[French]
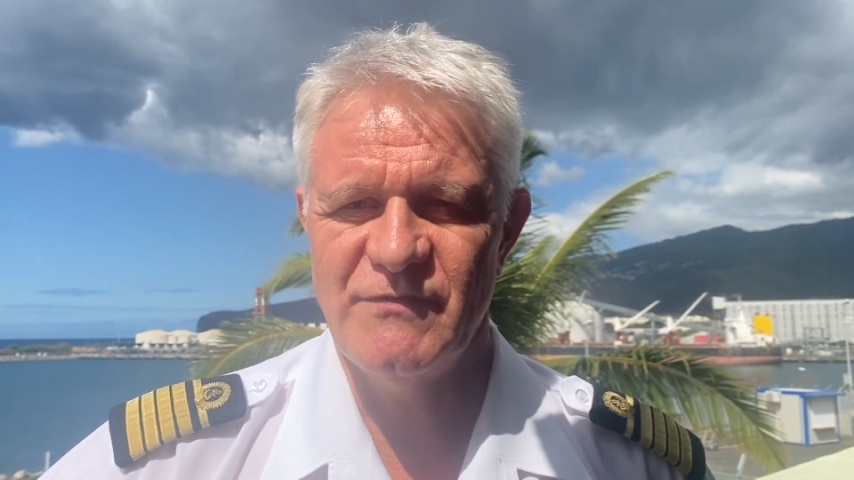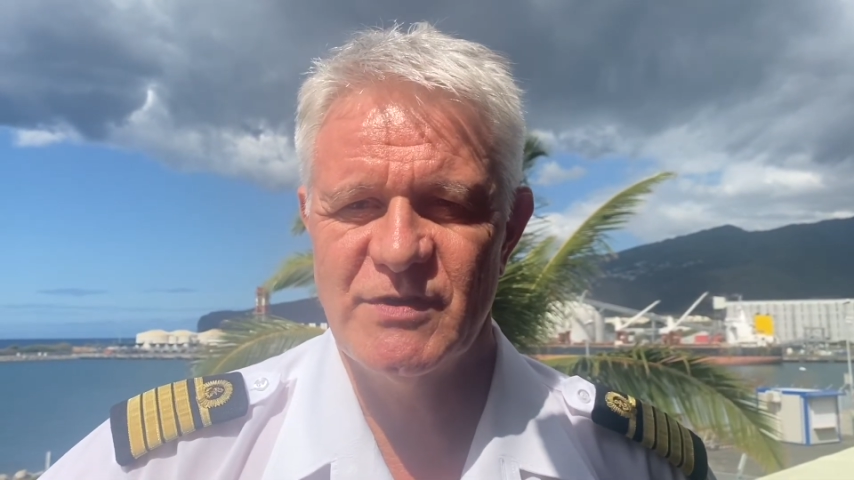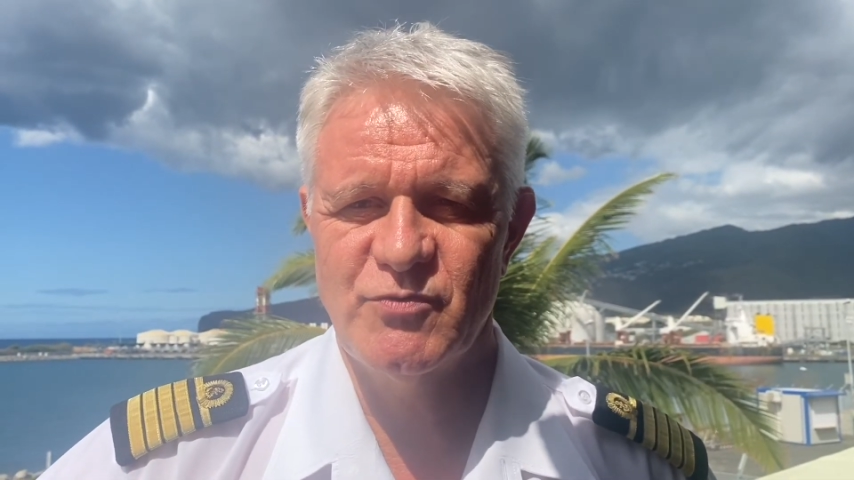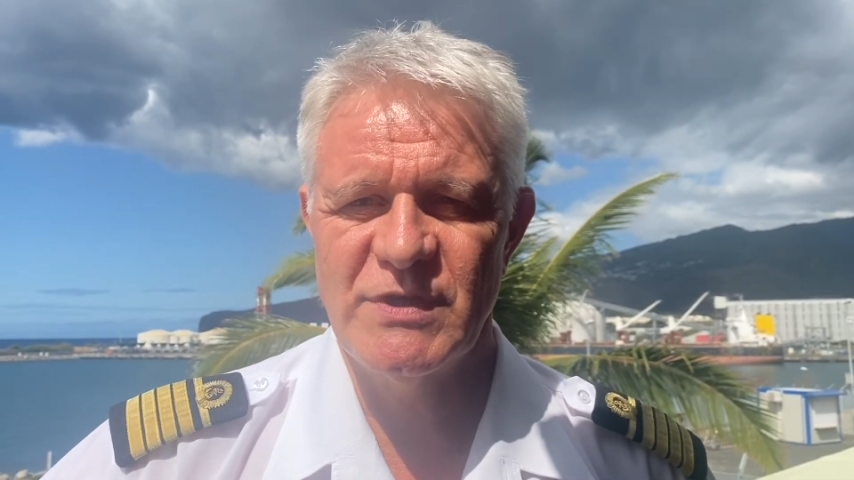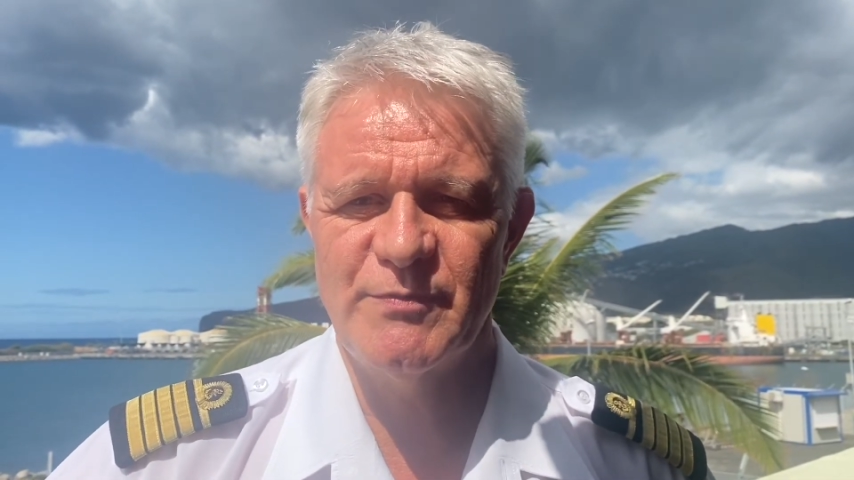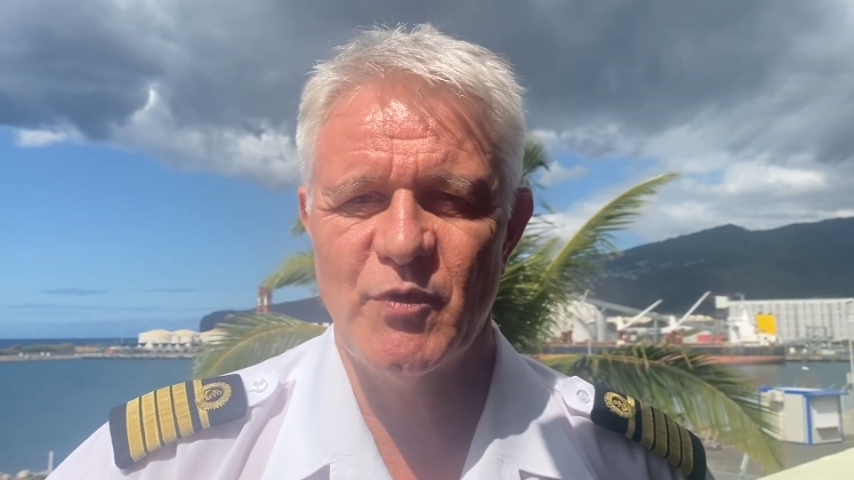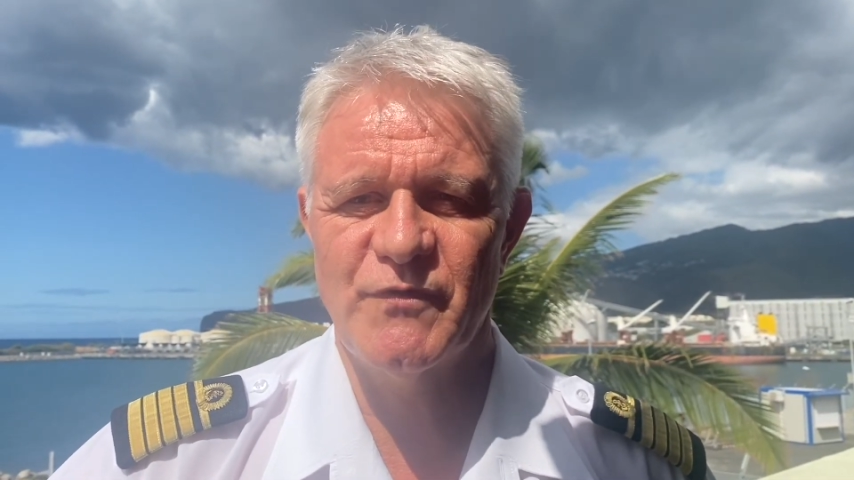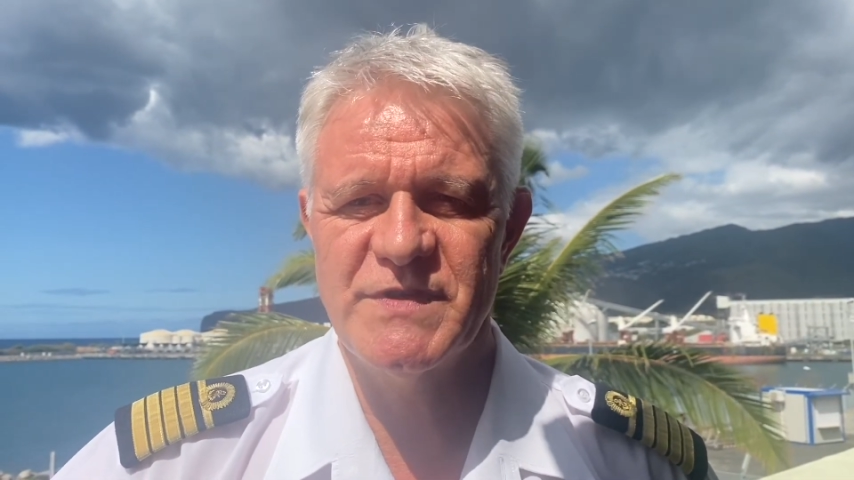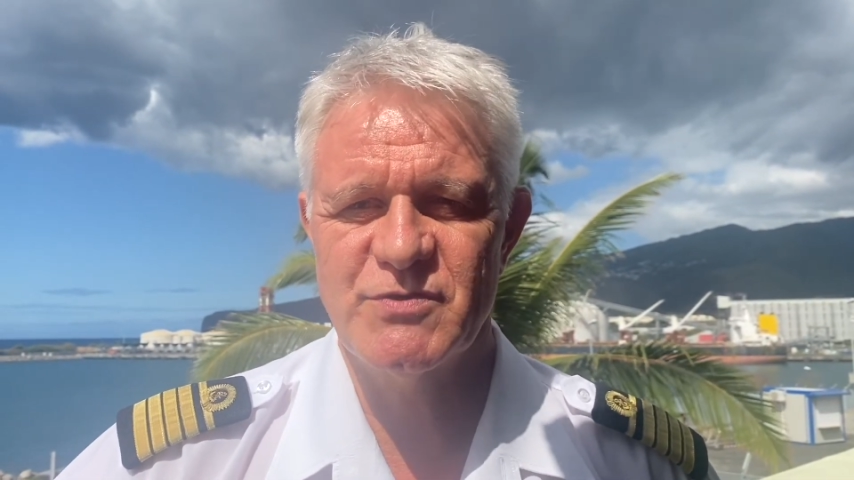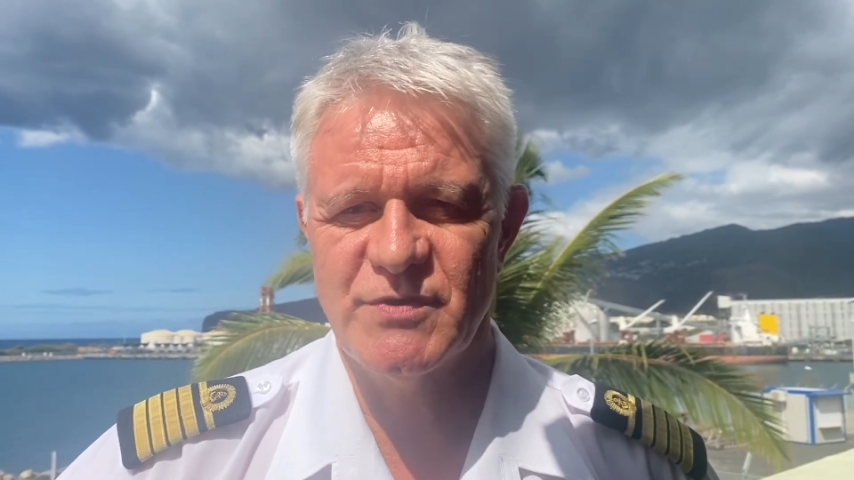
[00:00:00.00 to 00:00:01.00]
avec tous les
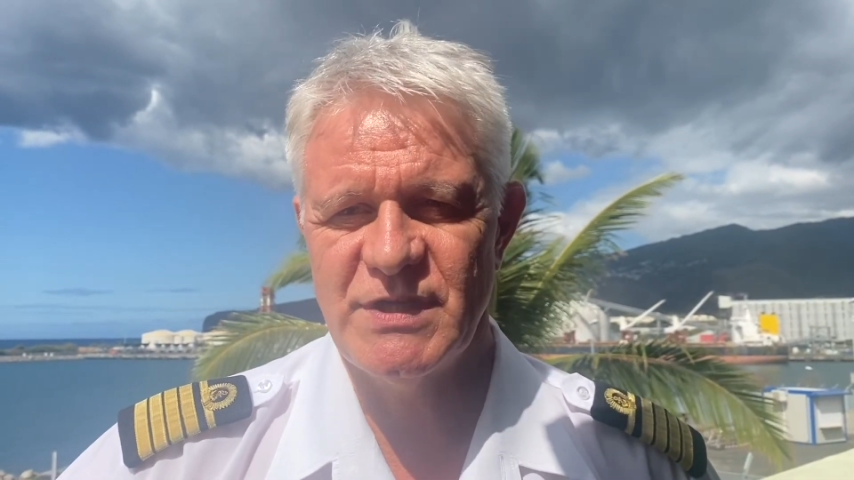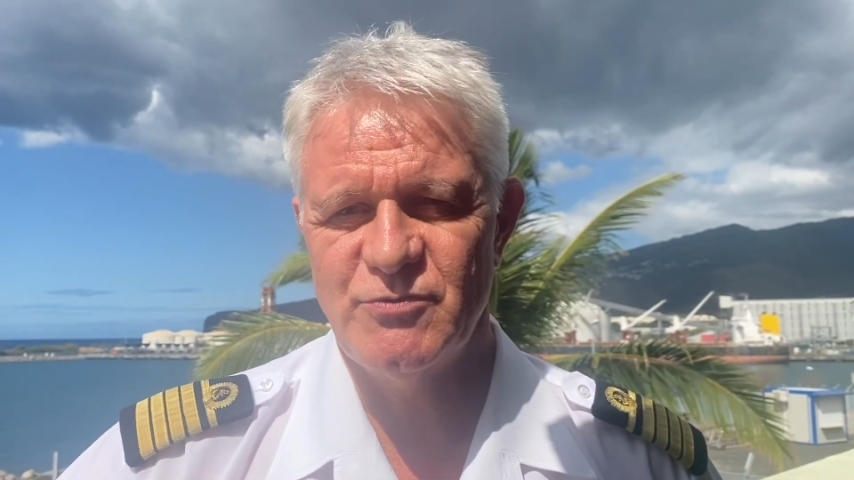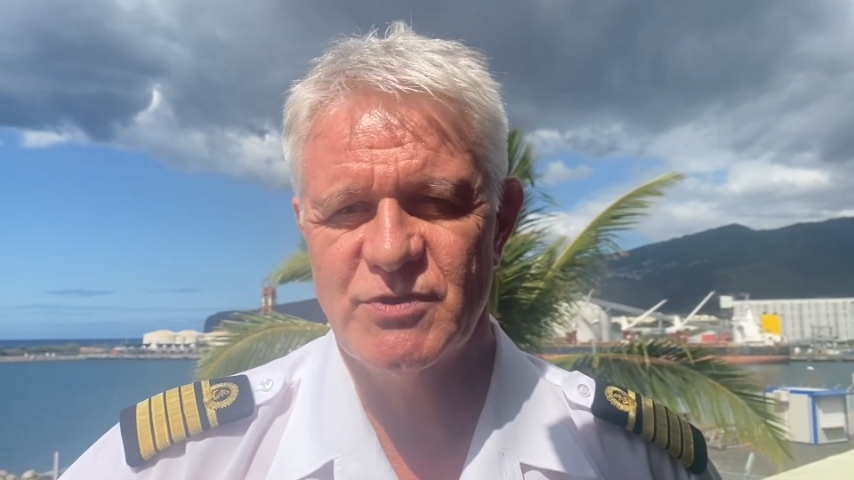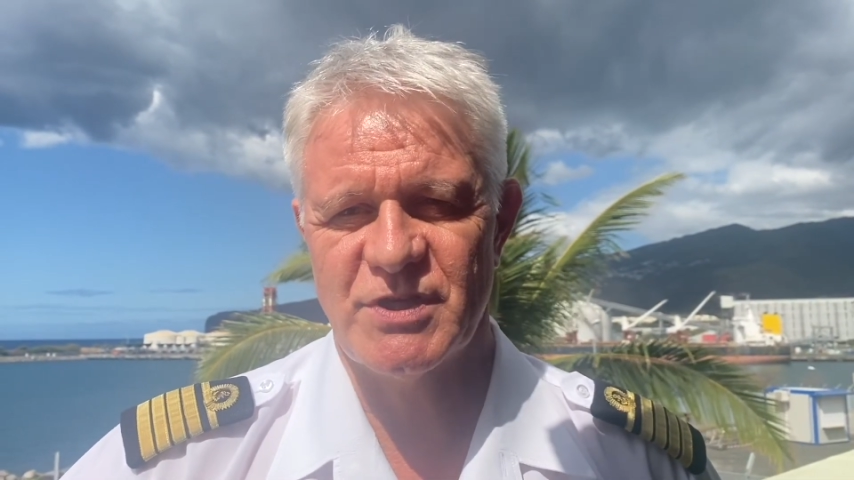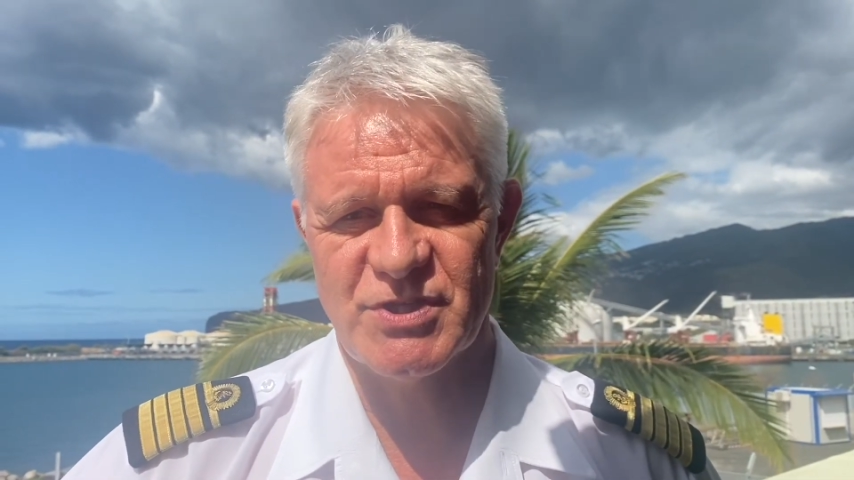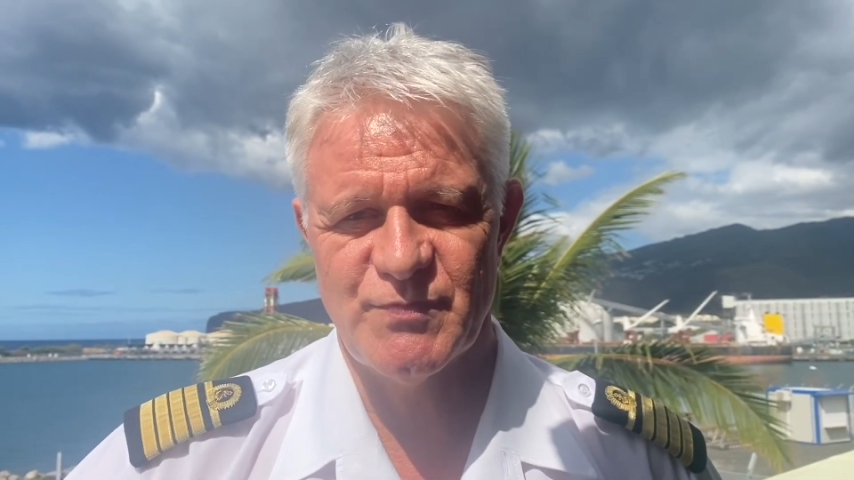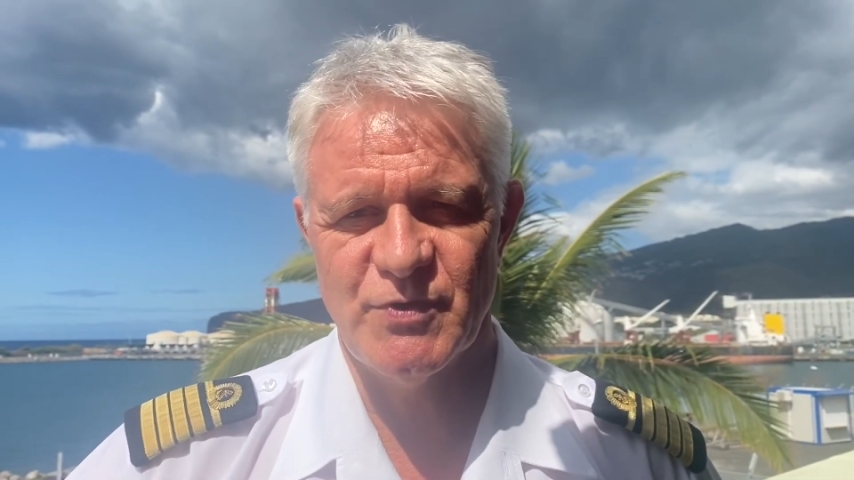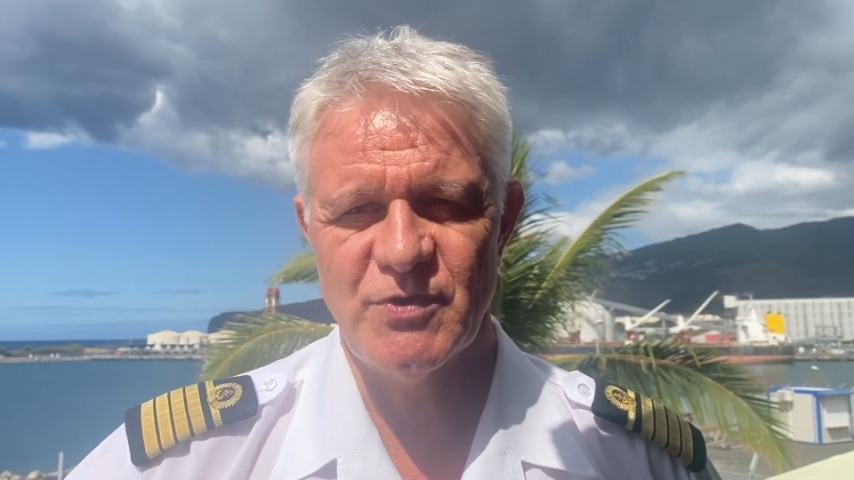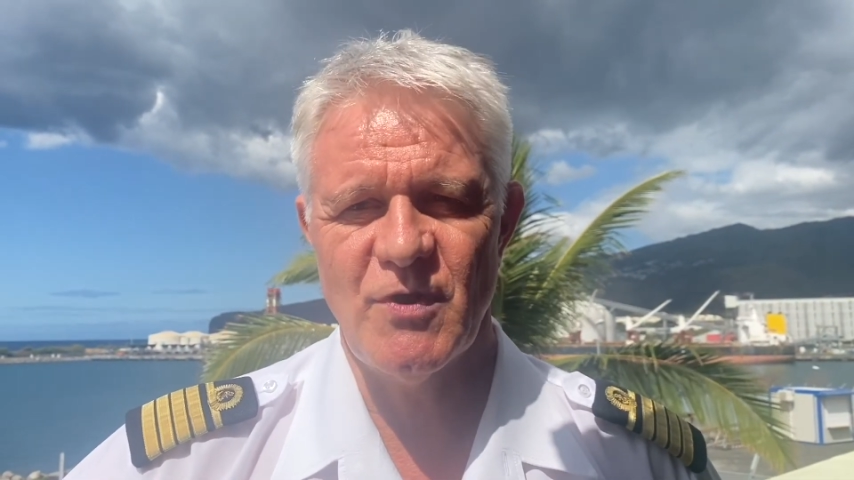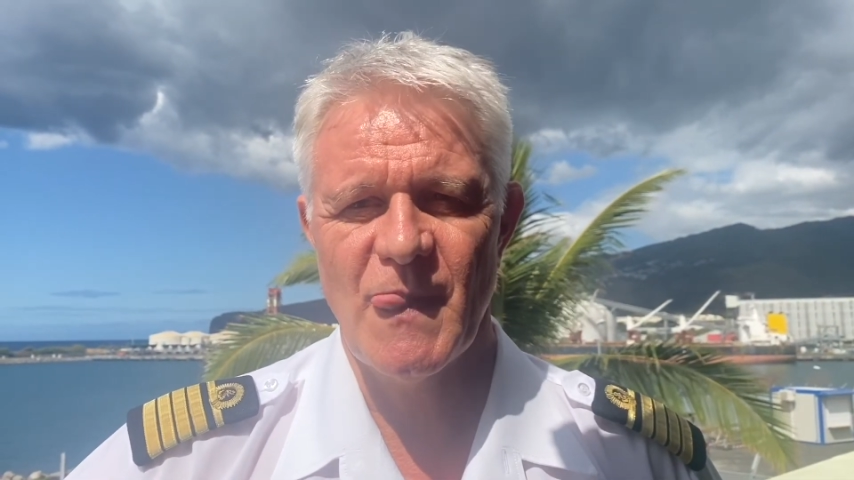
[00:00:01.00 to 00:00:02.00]
professionnels du
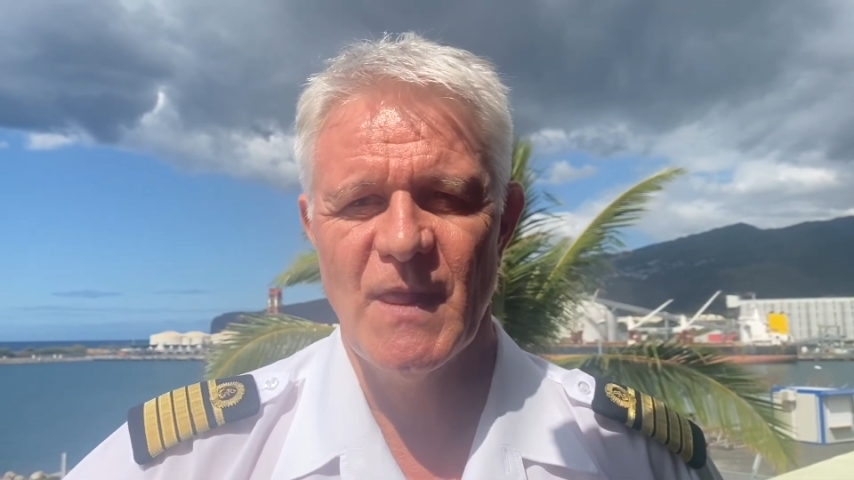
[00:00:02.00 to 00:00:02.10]
transport